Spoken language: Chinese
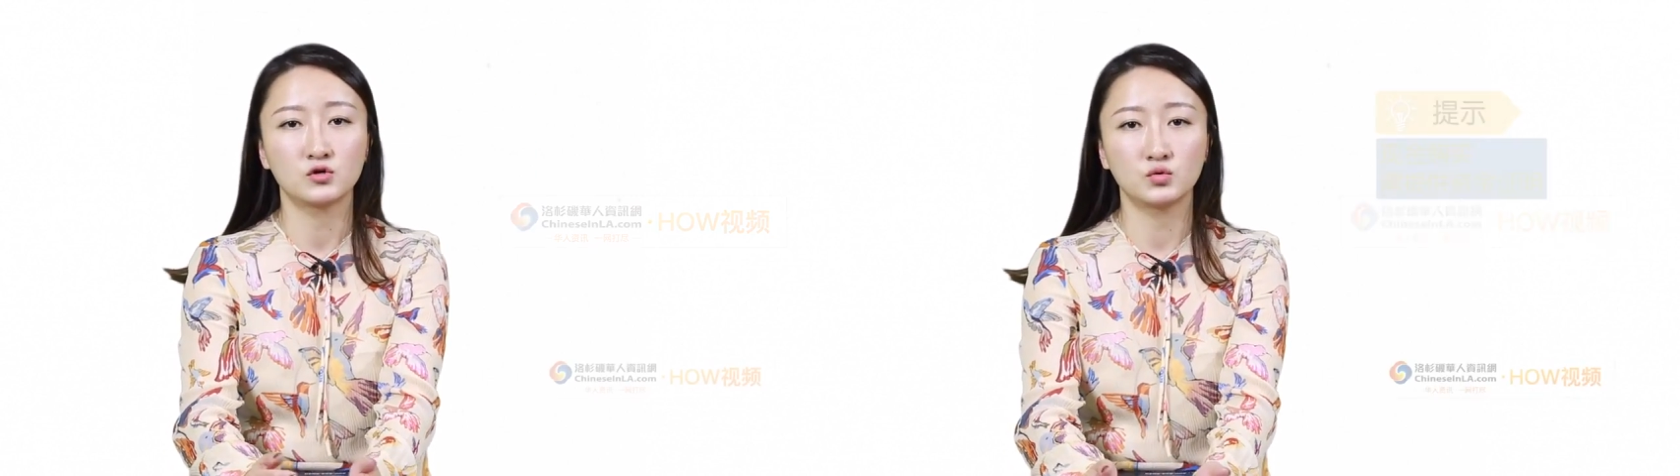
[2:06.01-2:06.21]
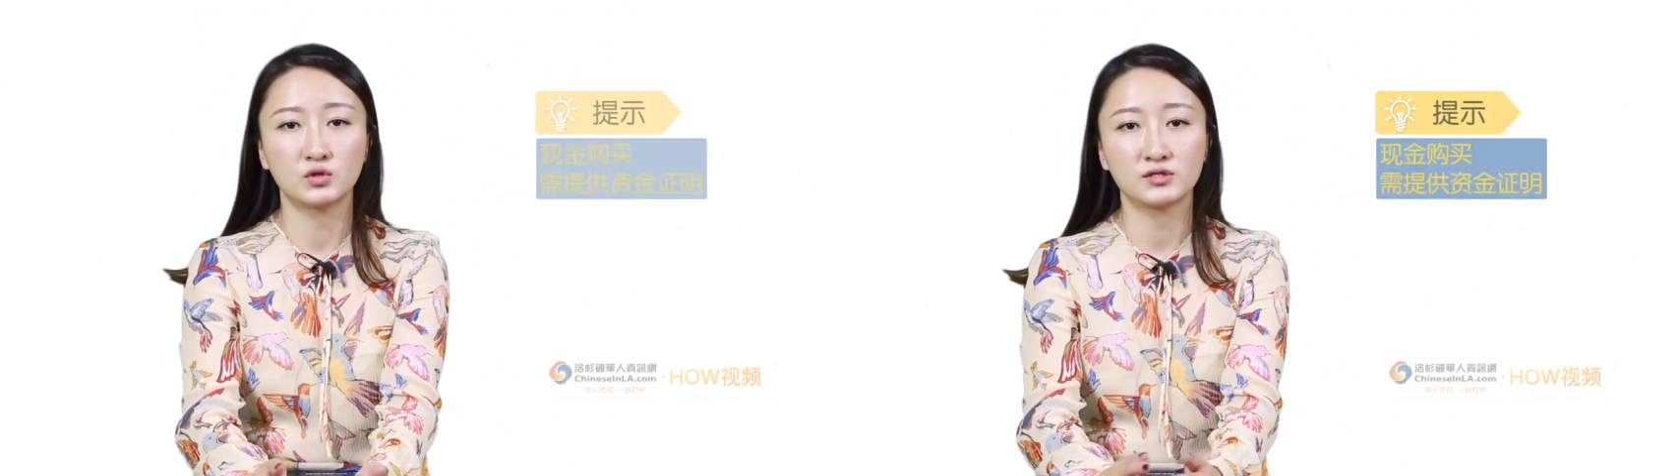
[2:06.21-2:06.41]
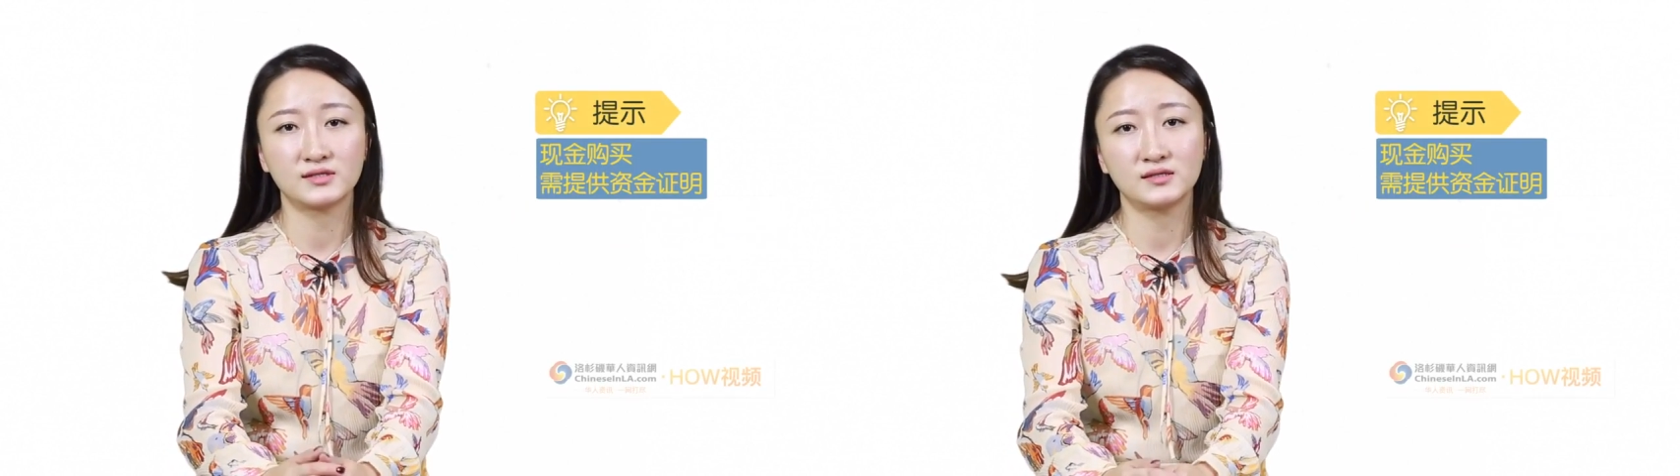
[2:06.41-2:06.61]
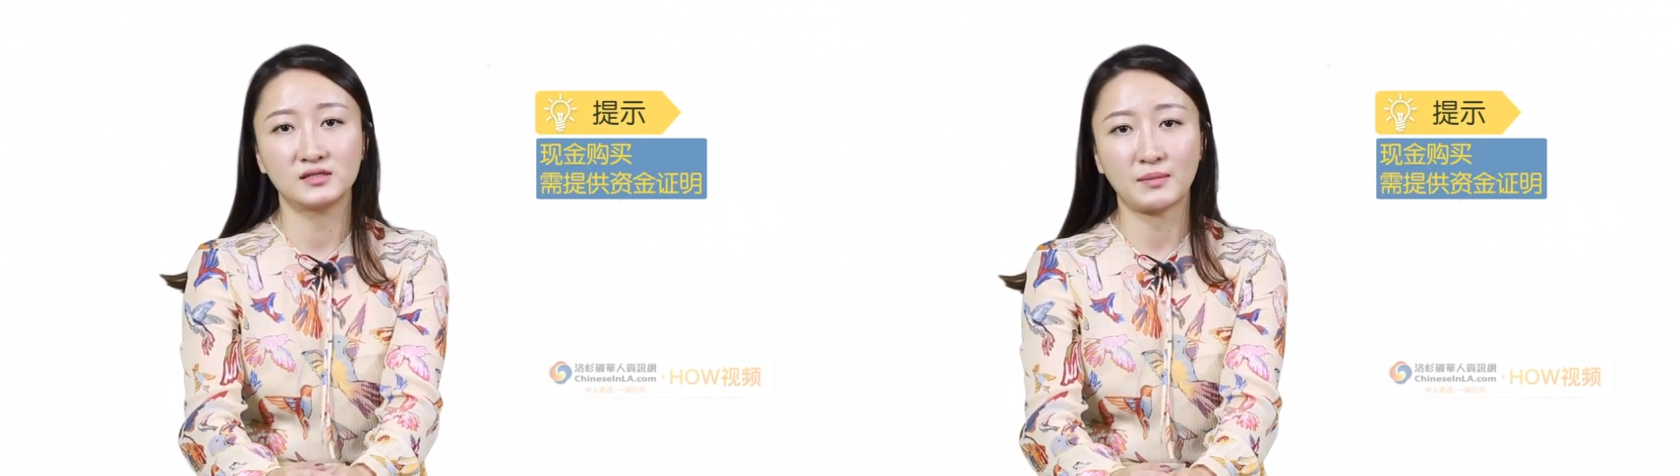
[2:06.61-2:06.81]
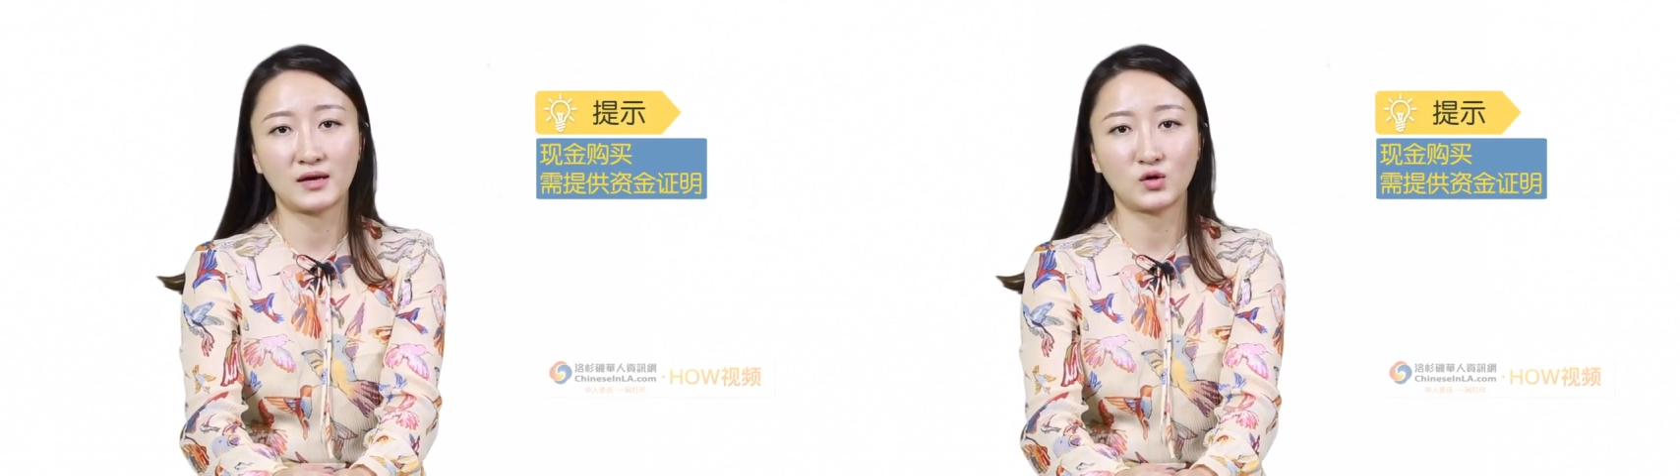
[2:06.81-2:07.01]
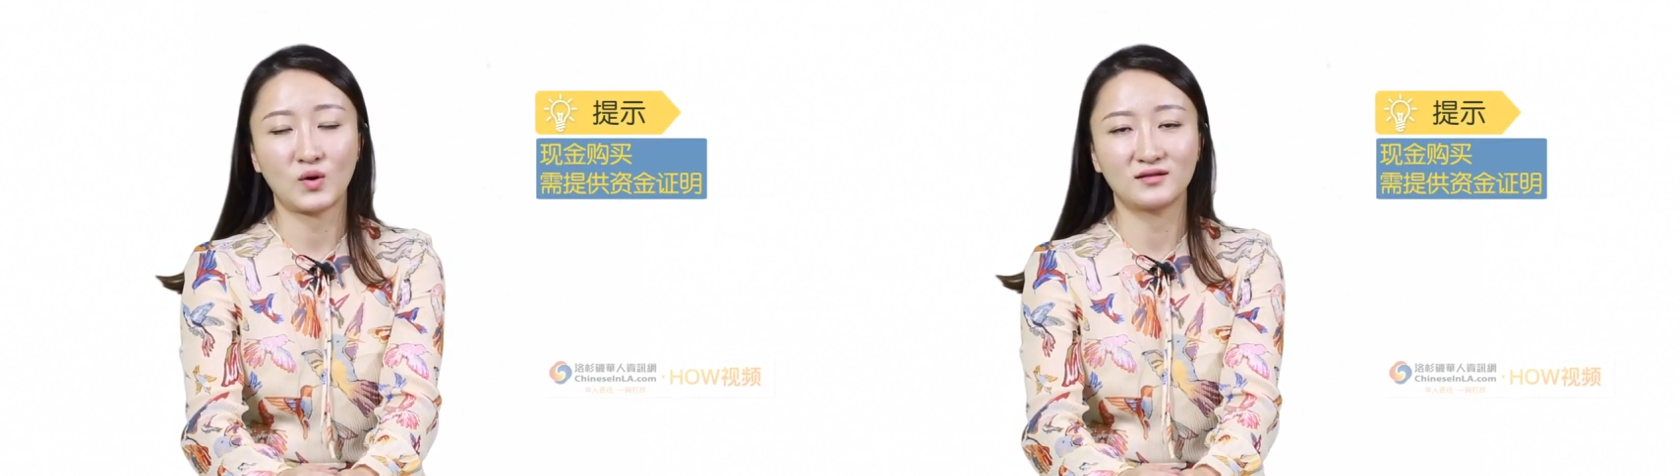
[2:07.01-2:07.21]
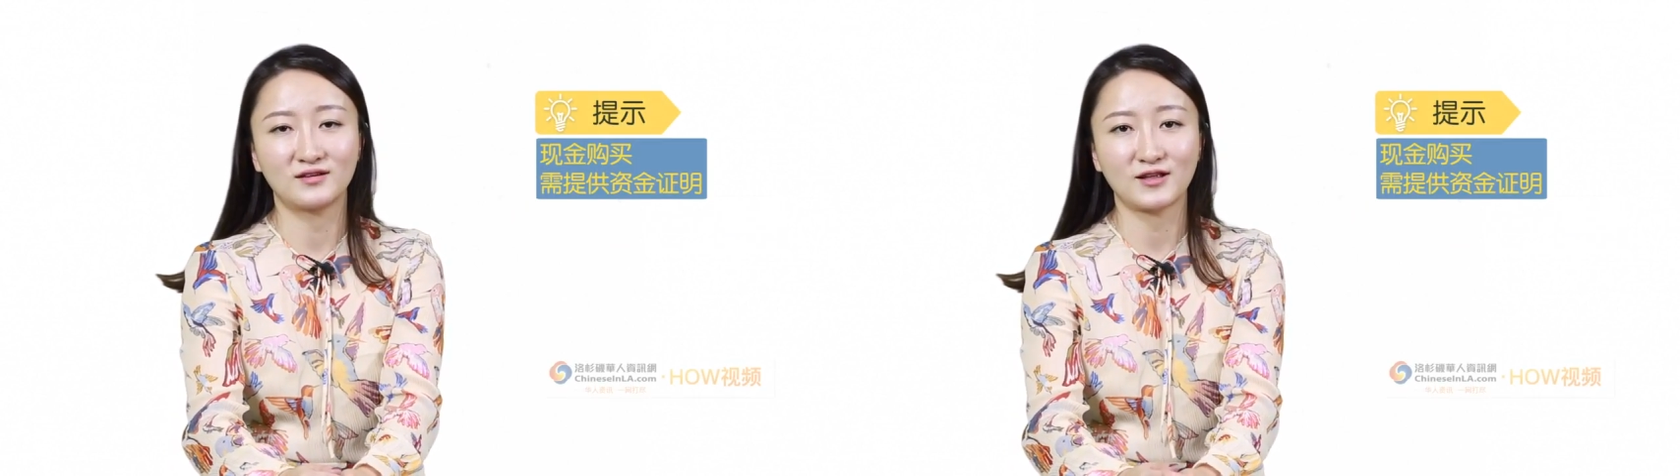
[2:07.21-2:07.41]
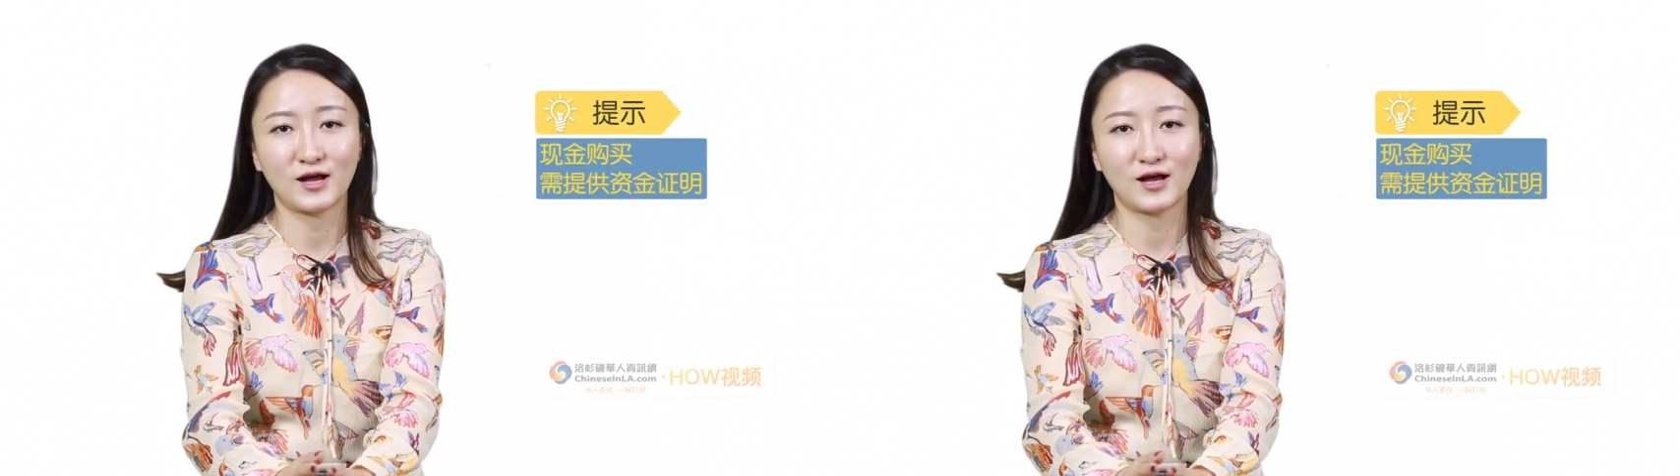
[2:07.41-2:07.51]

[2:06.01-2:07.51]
如果是现金买的话呢，